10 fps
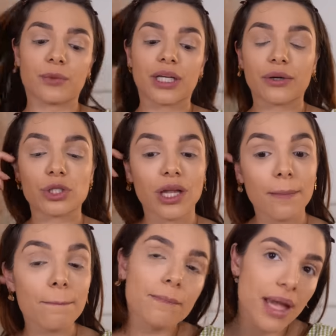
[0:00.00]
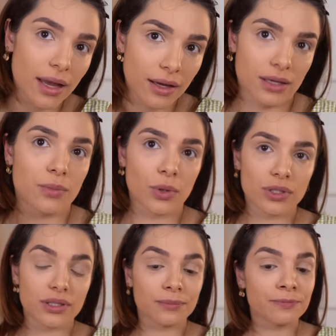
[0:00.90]
porque eu achei ela bem
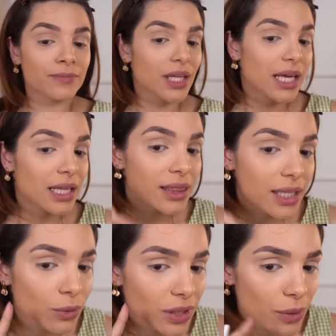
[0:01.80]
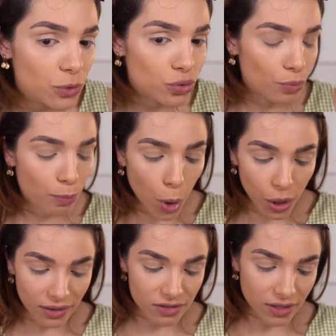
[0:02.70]
cremosa. Não temos um
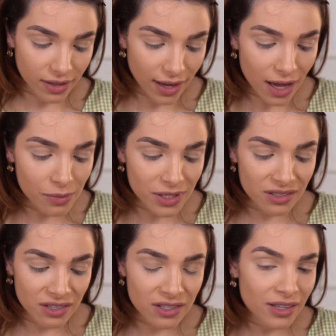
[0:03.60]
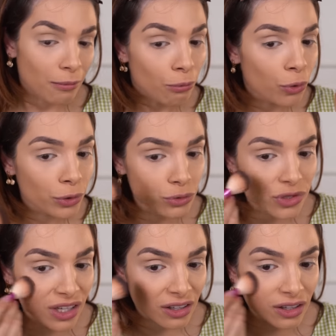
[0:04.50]
pó nesta cara, mas que está muito
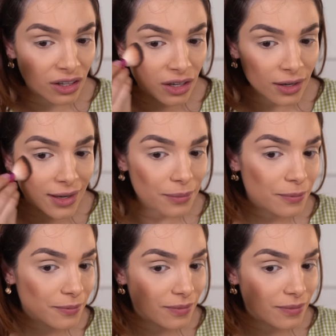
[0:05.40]
sequinha.